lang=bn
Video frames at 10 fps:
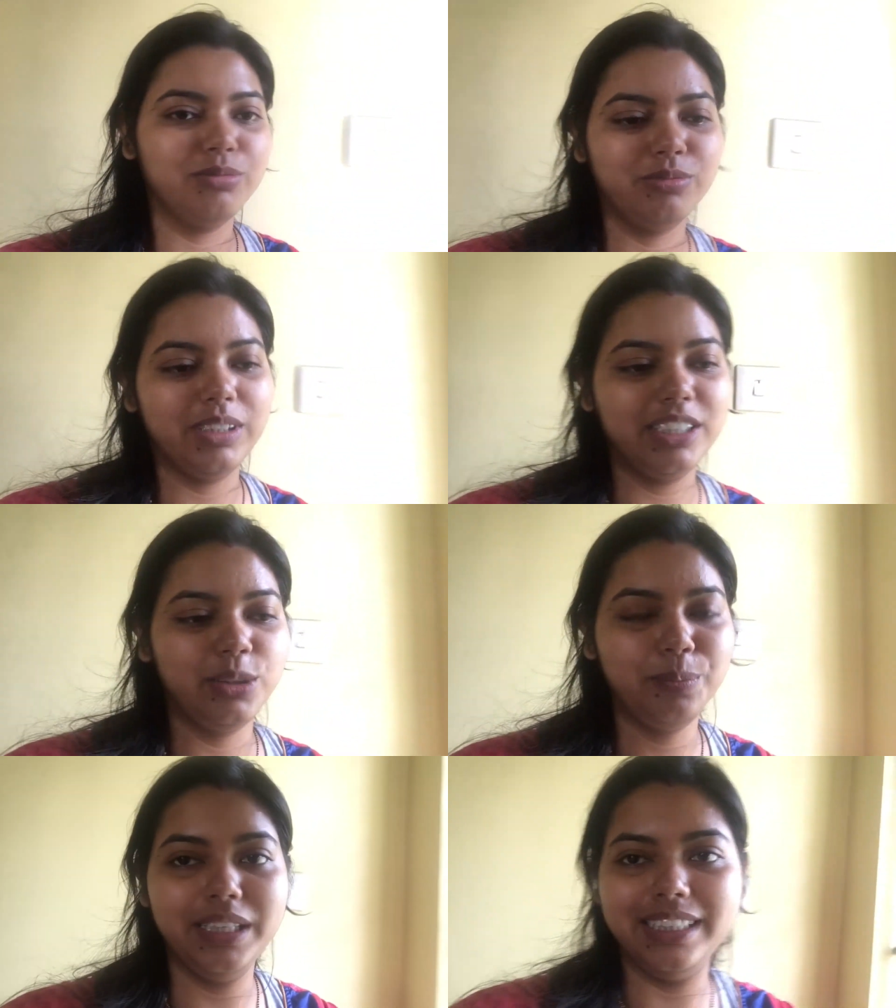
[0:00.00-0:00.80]
নাকি
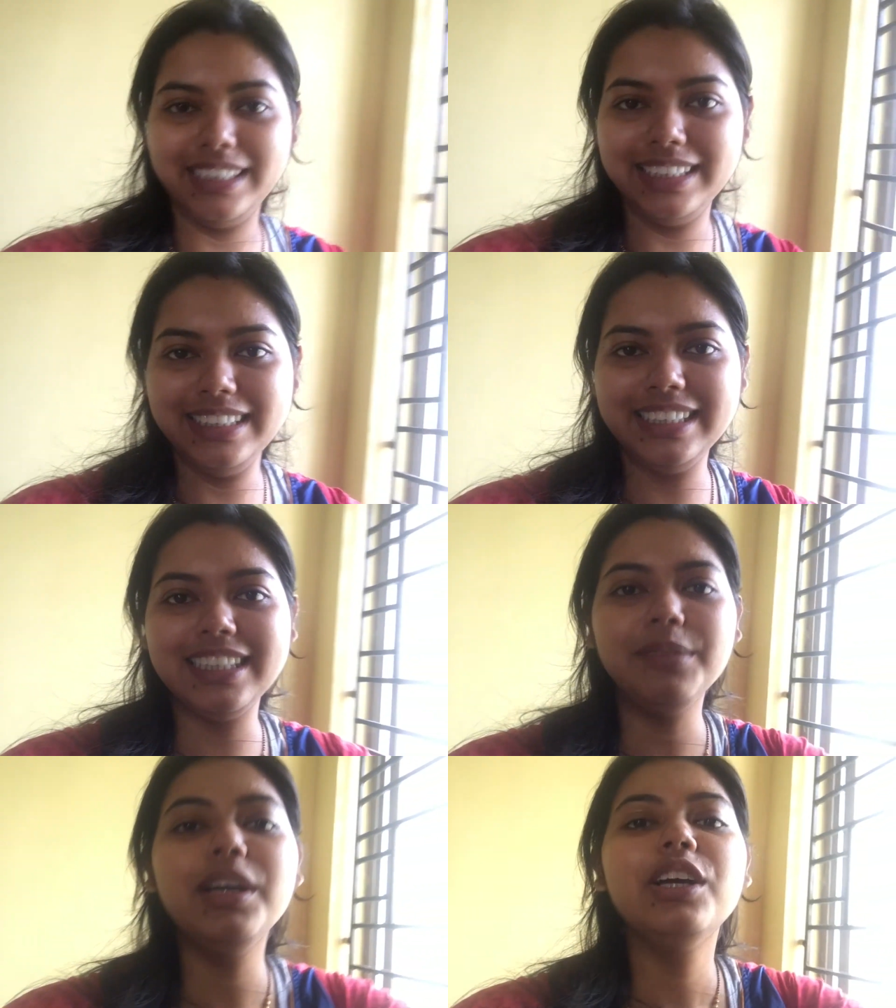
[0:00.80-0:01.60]
সব ফেলে রেখে
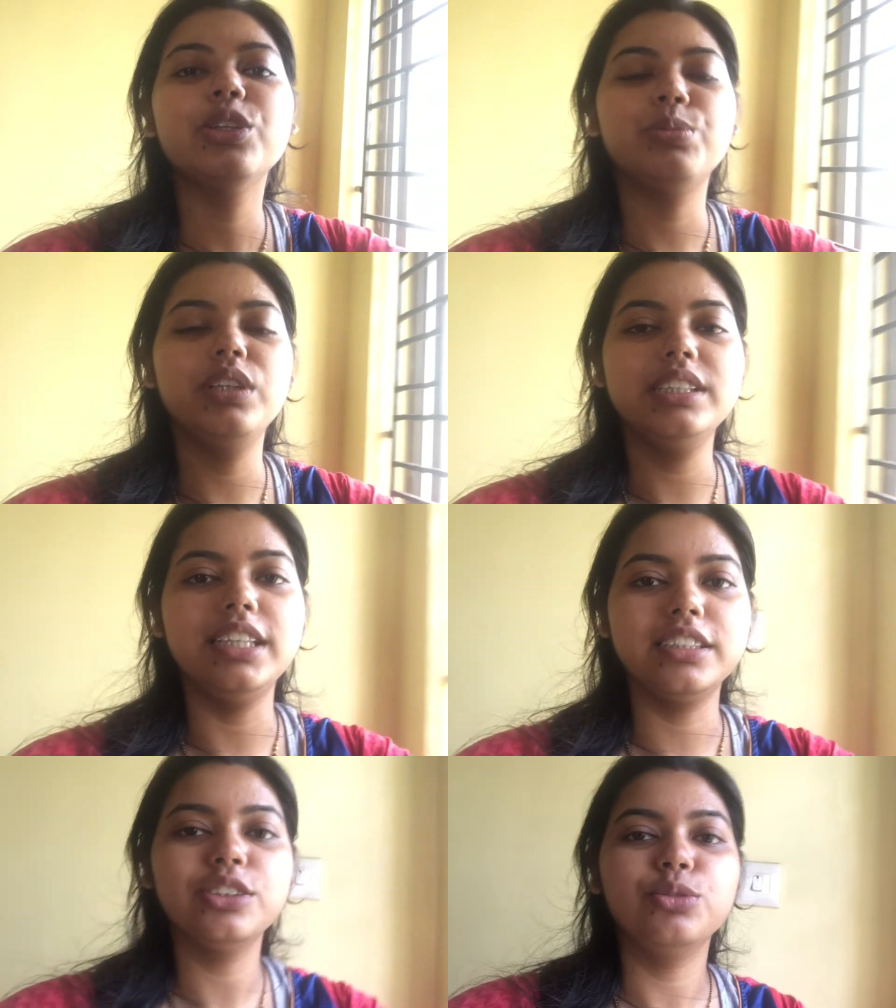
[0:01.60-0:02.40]
দিয়েছিলাম তো বলেছে
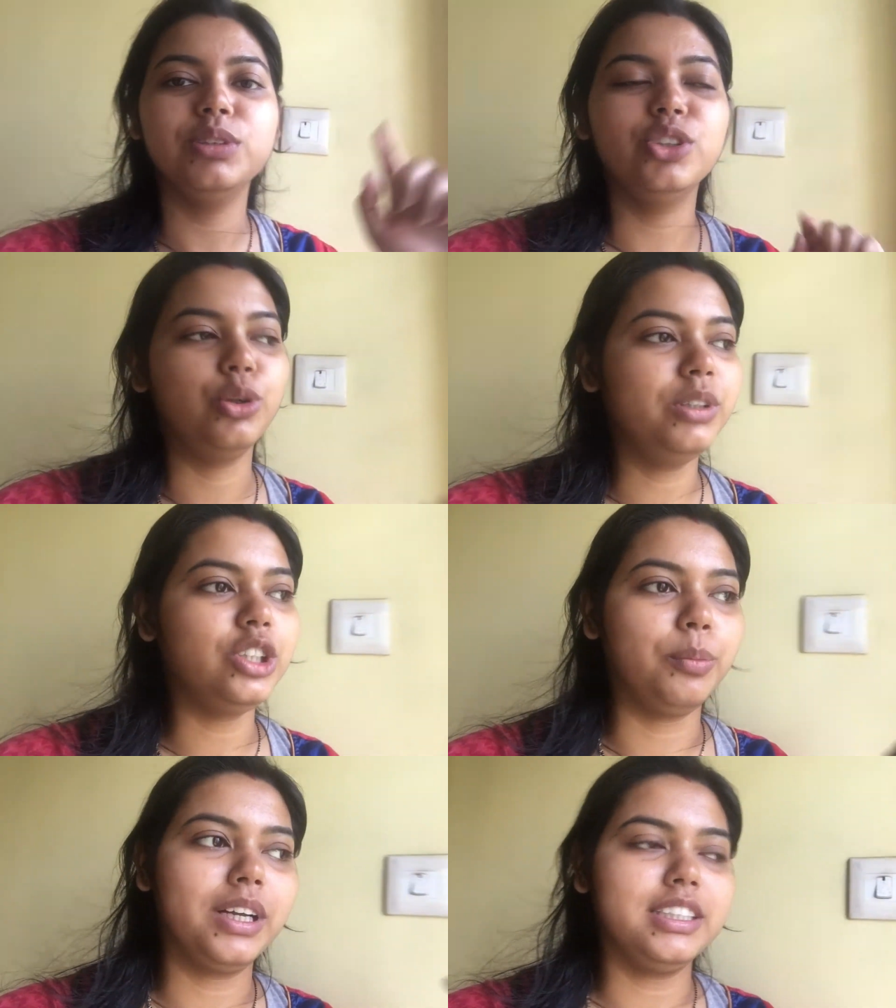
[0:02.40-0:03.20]
আজকে তুমি ধোবে
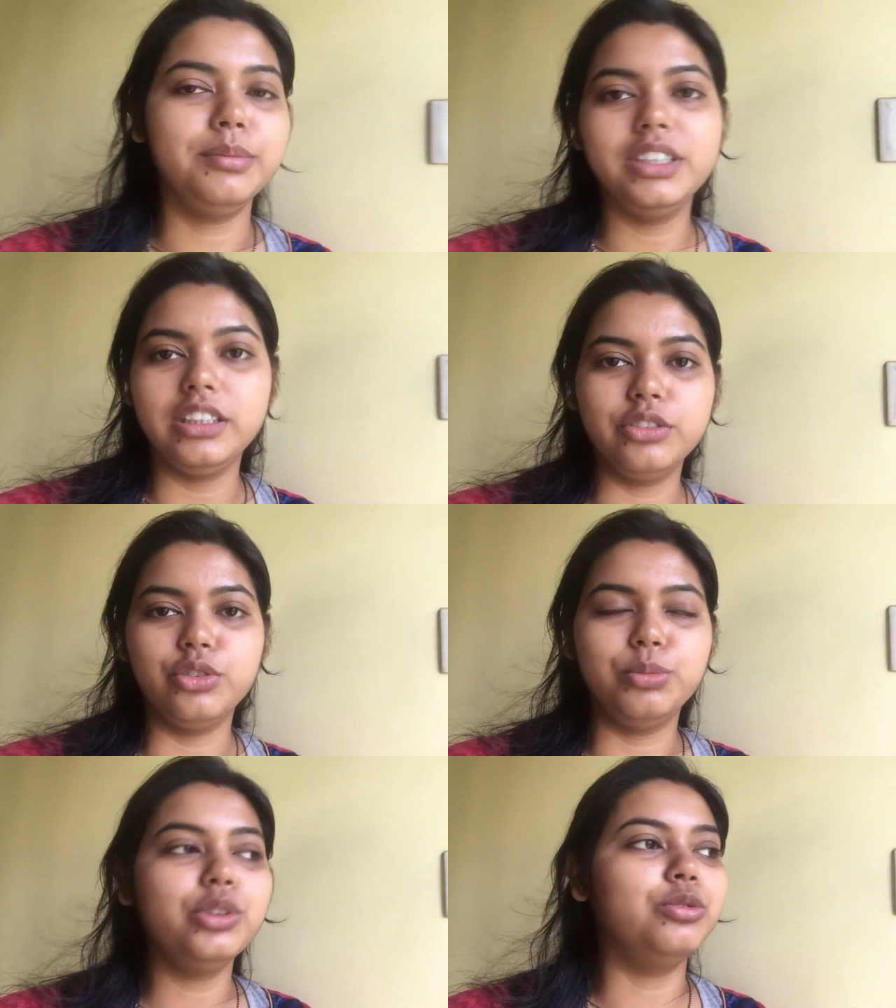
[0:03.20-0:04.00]
সব কাজ আমি কেন
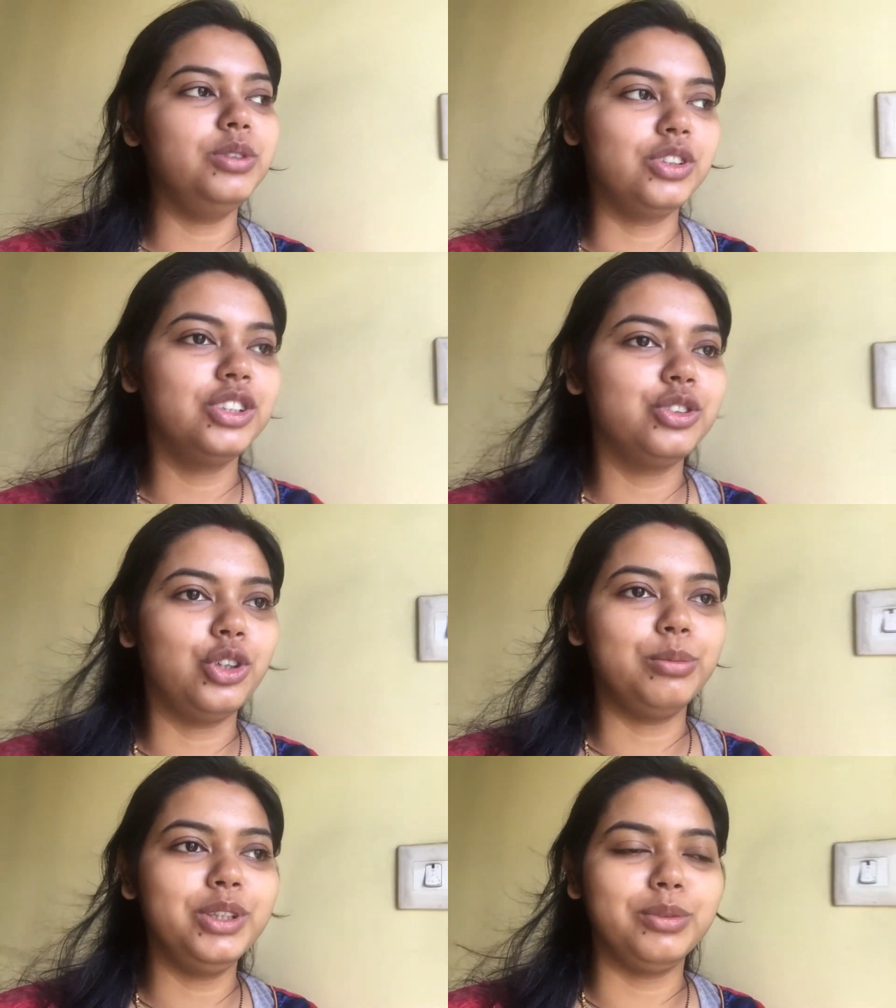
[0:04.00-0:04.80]
করব তুমিও কিছু
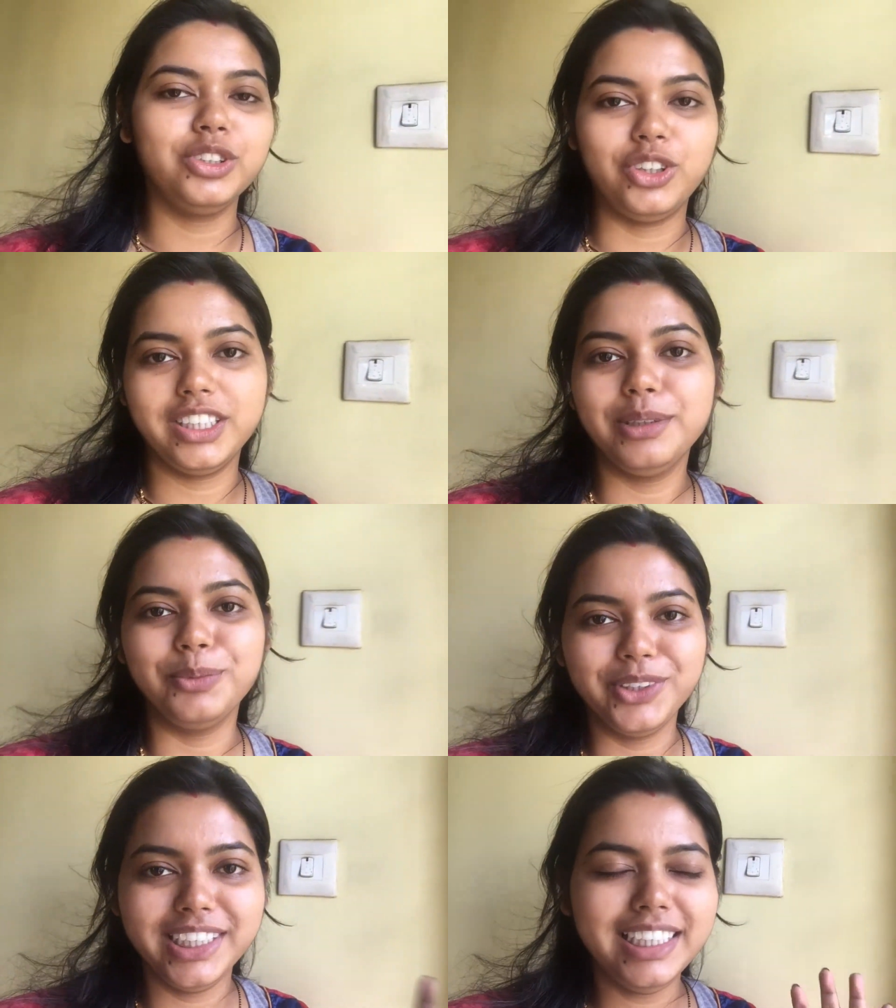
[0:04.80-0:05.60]
করবে তোমার সংসারে
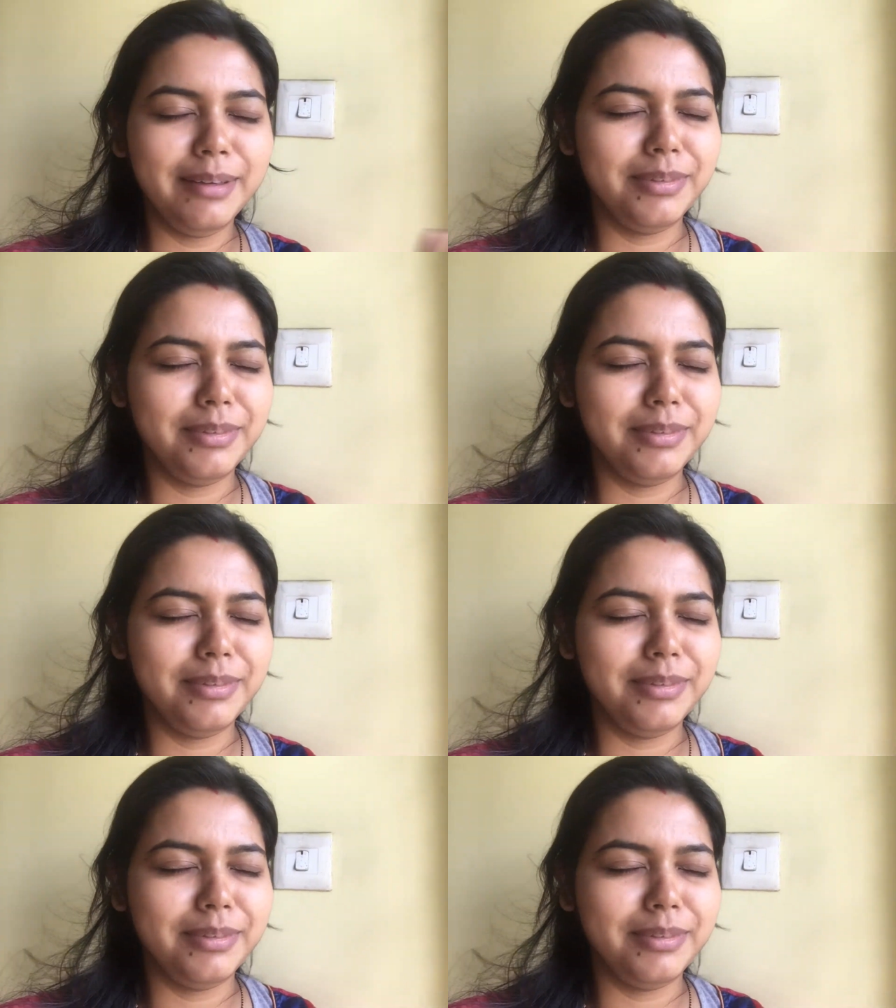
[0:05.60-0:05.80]
মন নেই